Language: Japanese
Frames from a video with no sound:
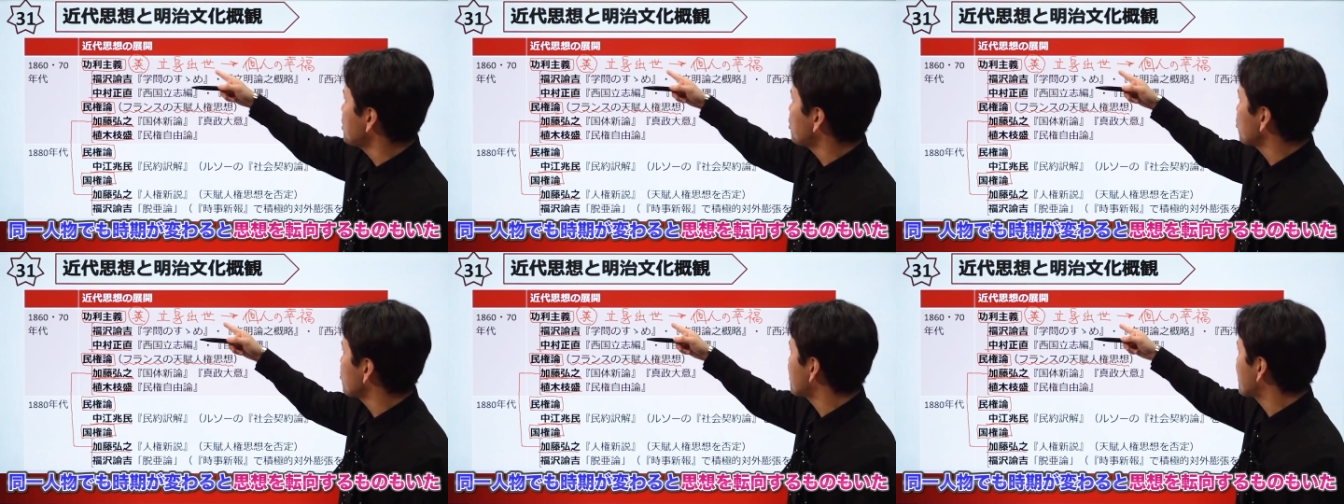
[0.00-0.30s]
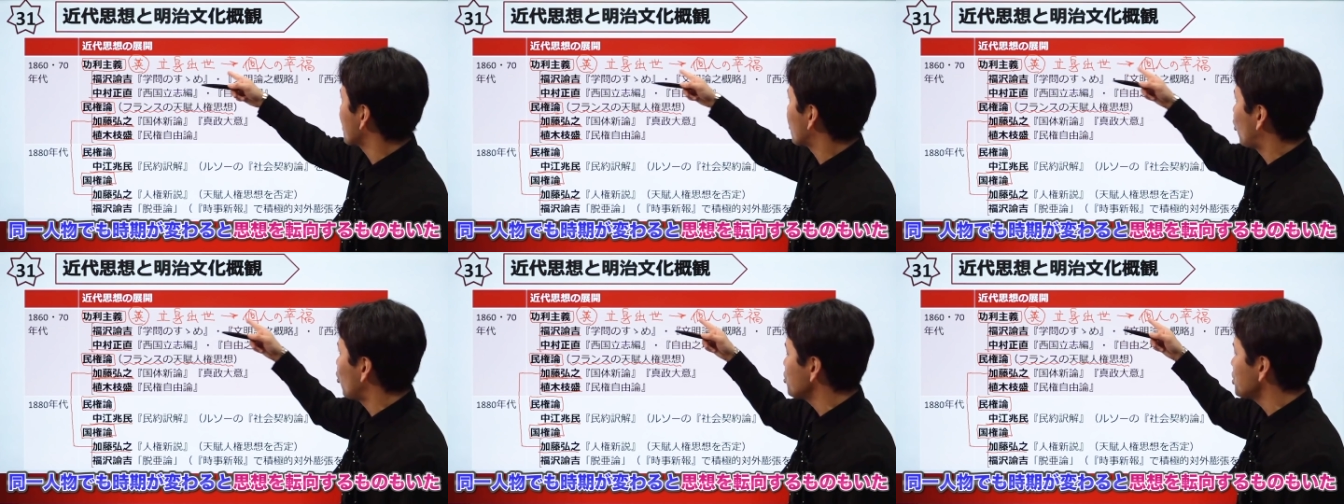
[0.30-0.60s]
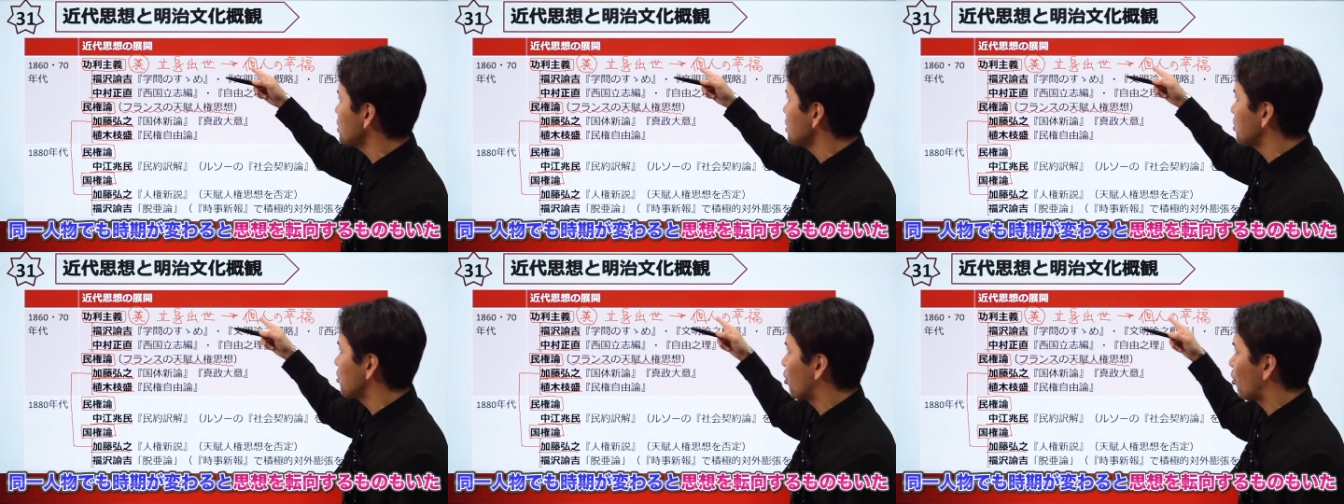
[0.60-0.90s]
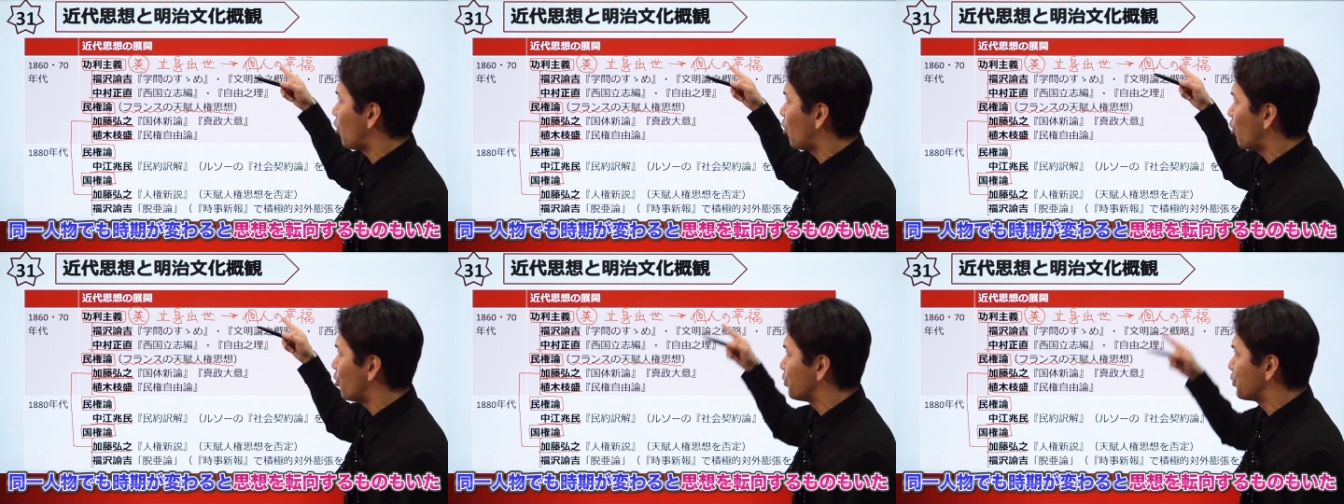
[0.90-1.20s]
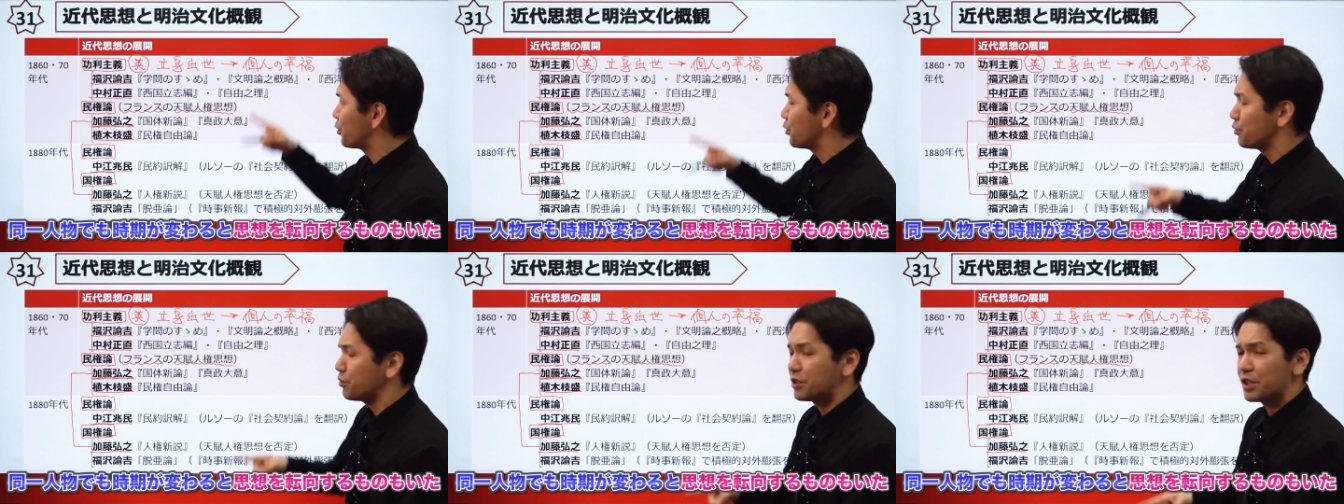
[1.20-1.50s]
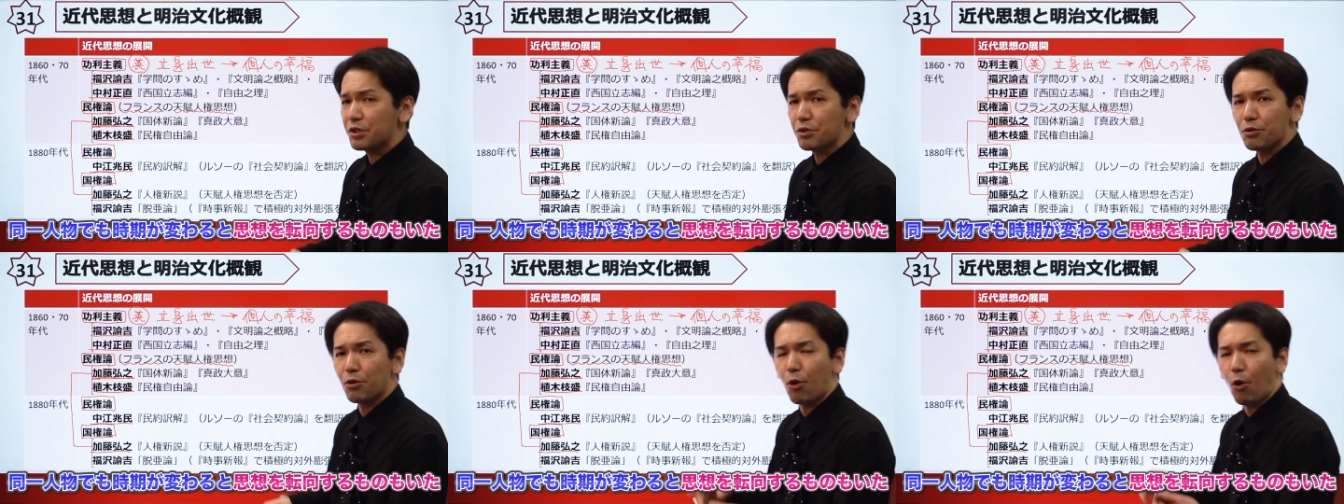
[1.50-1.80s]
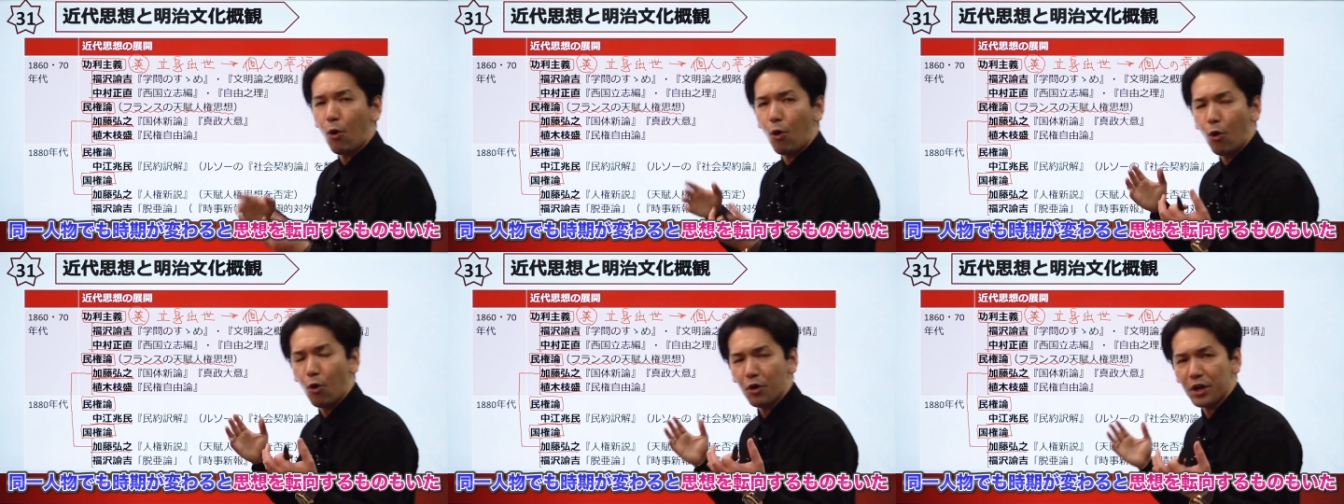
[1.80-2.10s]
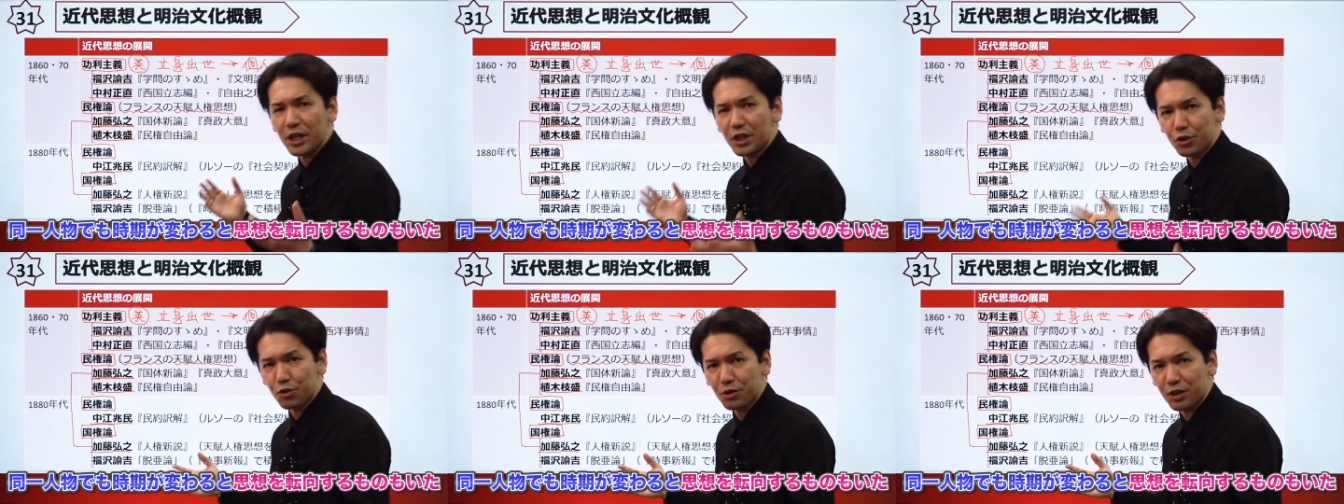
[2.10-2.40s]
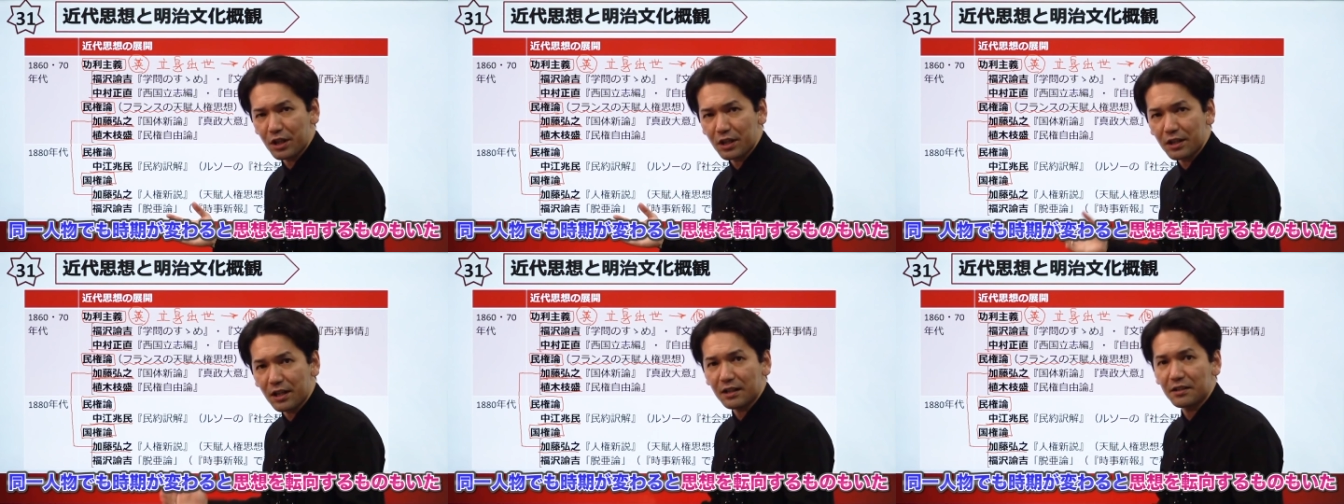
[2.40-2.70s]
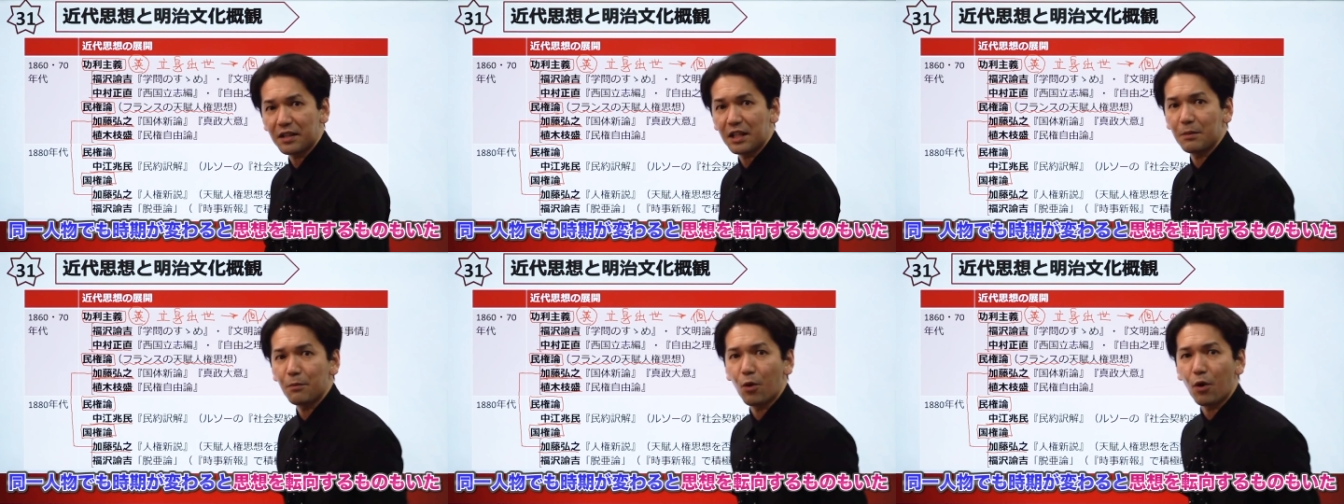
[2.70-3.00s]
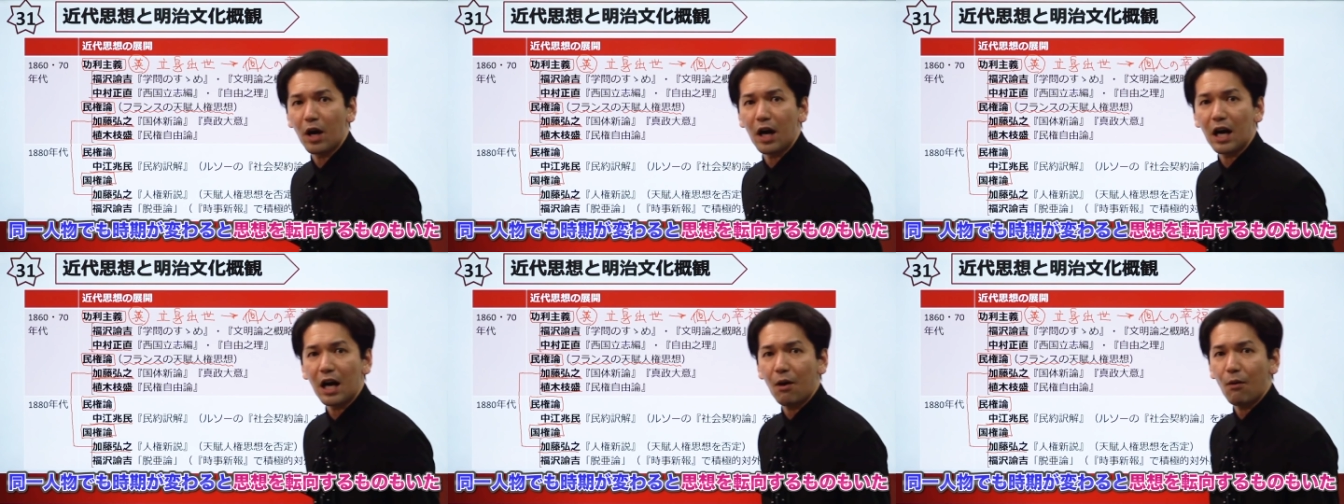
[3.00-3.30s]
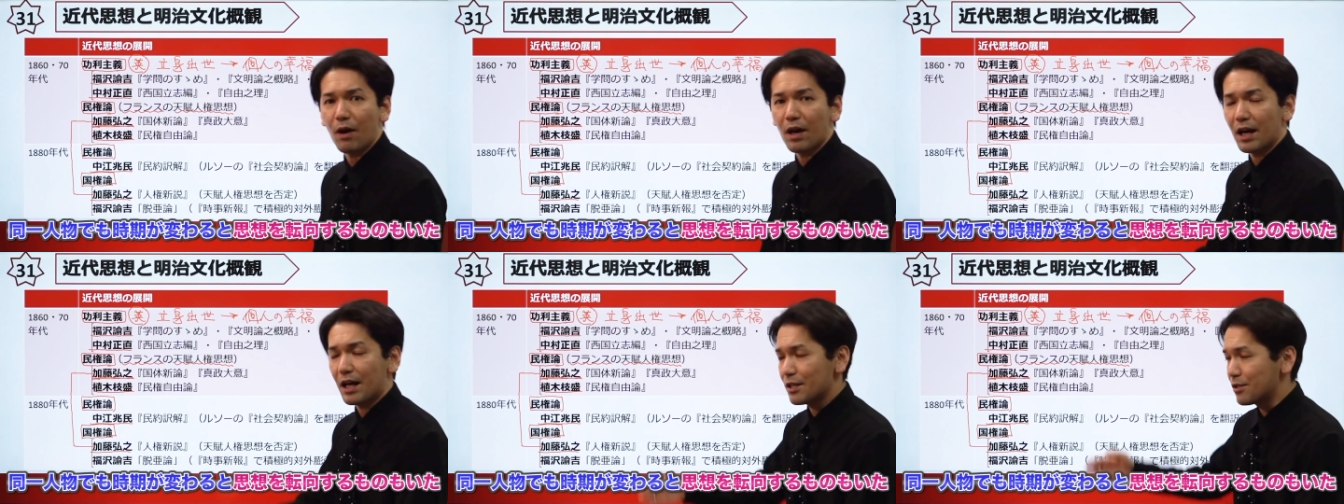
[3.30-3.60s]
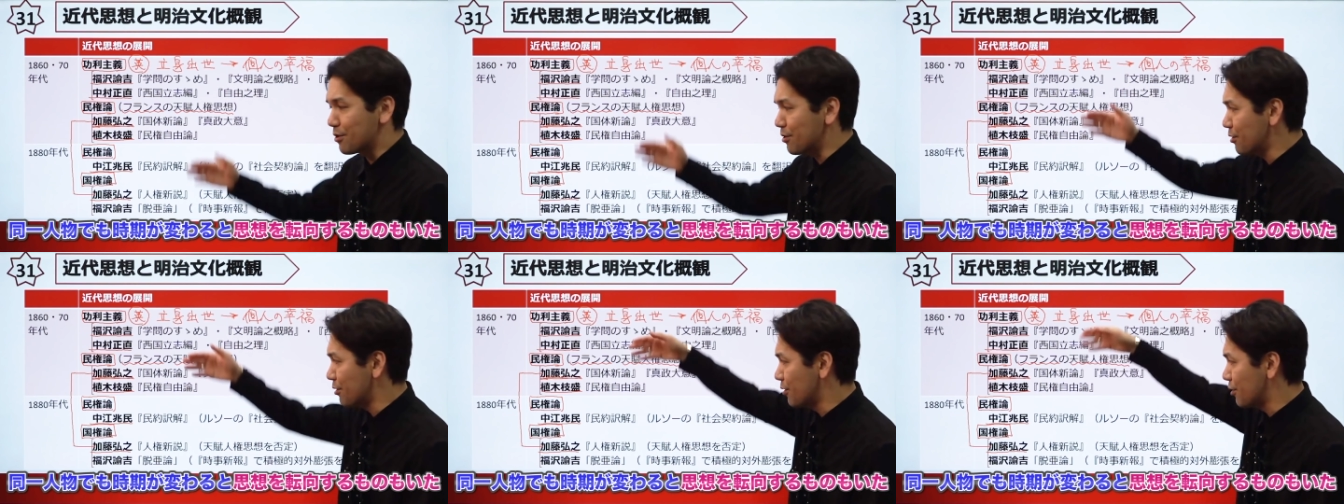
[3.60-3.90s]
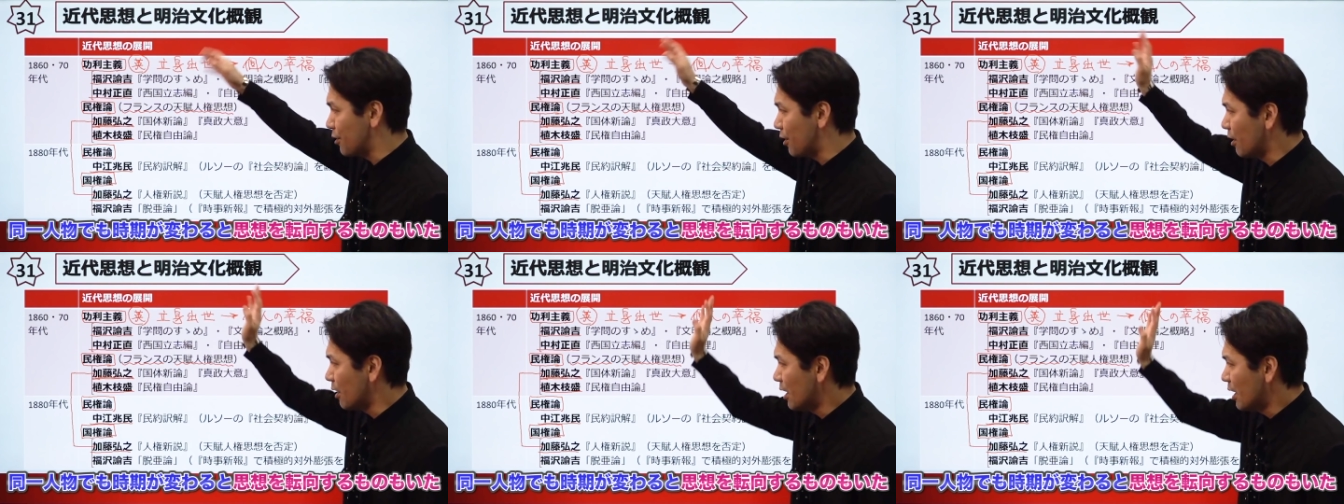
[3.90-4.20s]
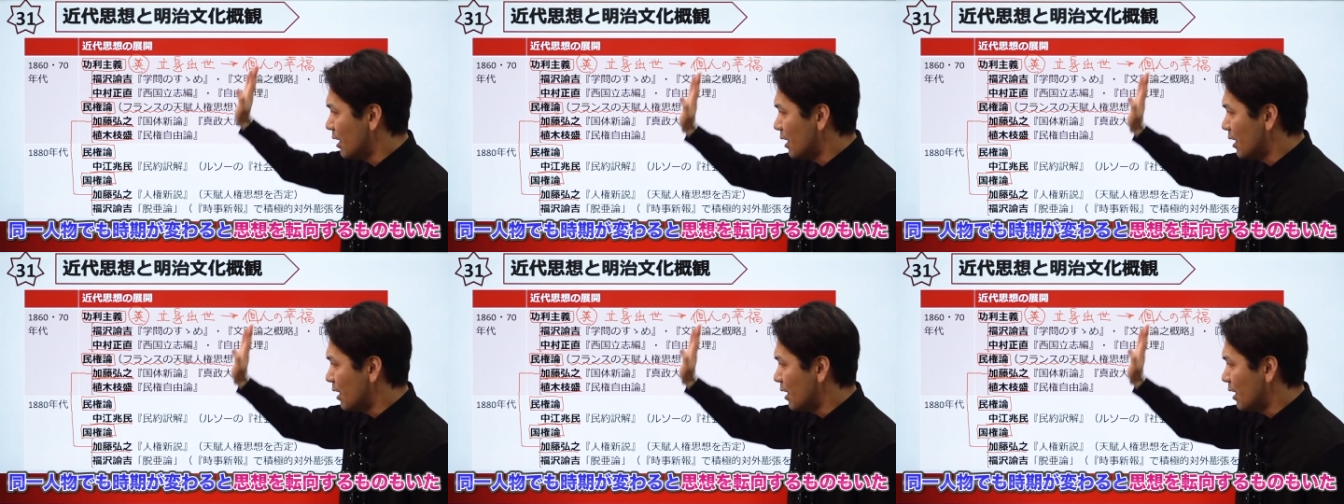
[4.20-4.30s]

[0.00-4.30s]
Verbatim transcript: 出世個人の幸福っていう功利主義だったにもかかわらず、